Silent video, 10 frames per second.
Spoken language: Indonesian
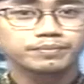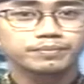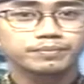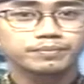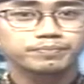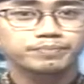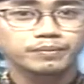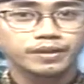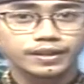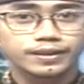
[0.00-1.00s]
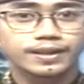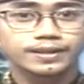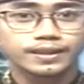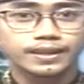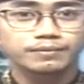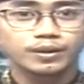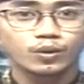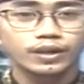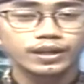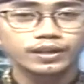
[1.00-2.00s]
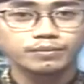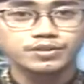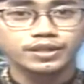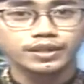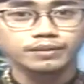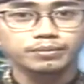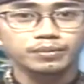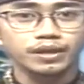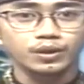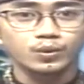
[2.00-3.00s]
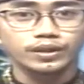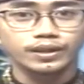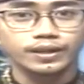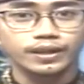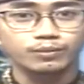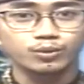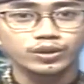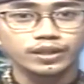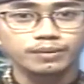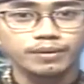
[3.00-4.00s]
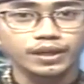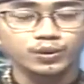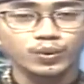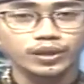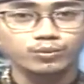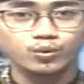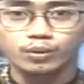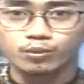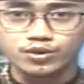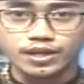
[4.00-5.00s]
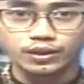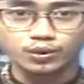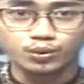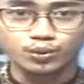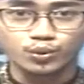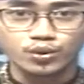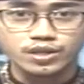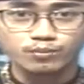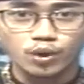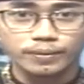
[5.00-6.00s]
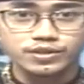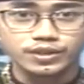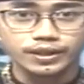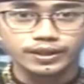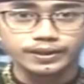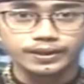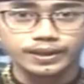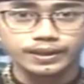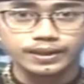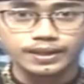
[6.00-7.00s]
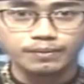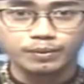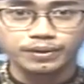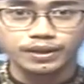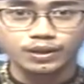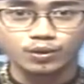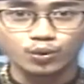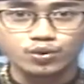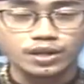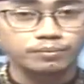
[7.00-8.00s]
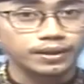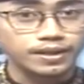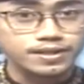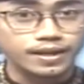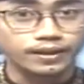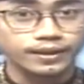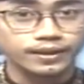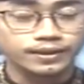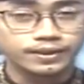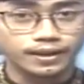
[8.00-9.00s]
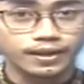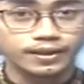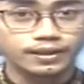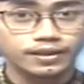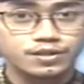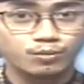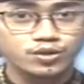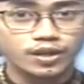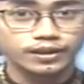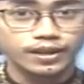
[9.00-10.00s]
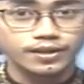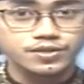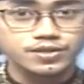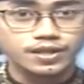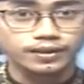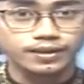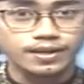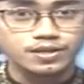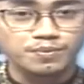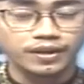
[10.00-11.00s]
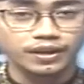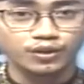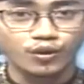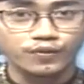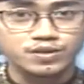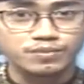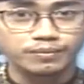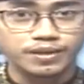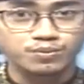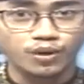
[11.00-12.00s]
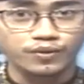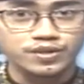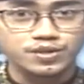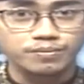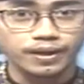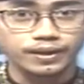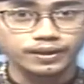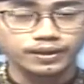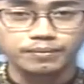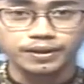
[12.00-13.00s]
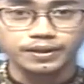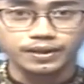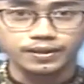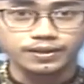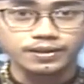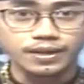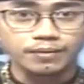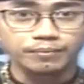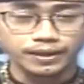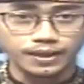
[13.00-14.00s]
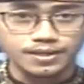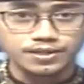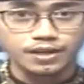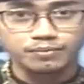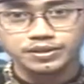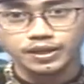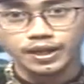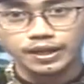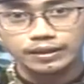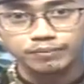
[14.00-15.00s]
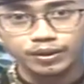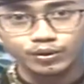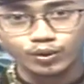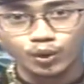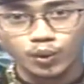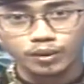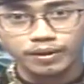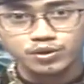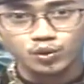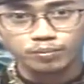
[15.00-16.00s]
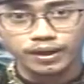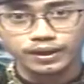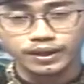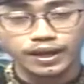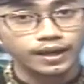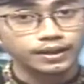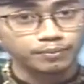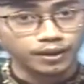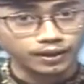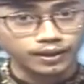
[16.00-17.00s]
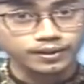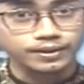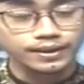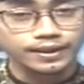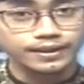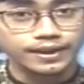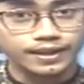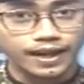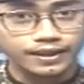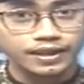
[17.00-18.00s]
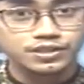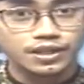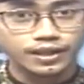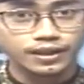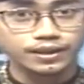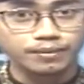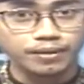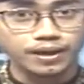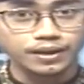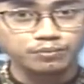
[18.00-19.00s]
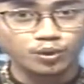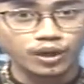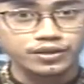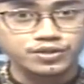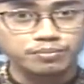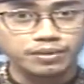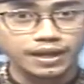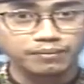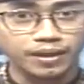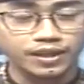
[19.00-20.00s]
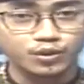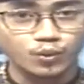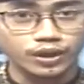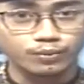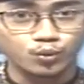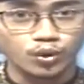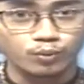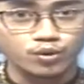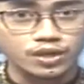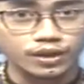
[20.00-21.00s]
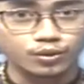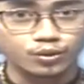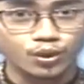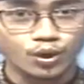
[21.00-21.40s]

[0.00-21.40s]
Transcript: Pemirsa, pemerintah telah mengeluarkan kebijakan pemberlakuan larangan mudik Lebaran 2021 untuk semua masyarakat yang tidak memiliki urusan mendesak. Terkait hal tersebut, Sekretaris Satgas Penanganan COVID-19 Provinsi Bali, Ima Rentin, menegaskan penjagaan di pintu keluar masuk Bali akan diperketat dan ada syarat tambahan mulai 9 Mei 2021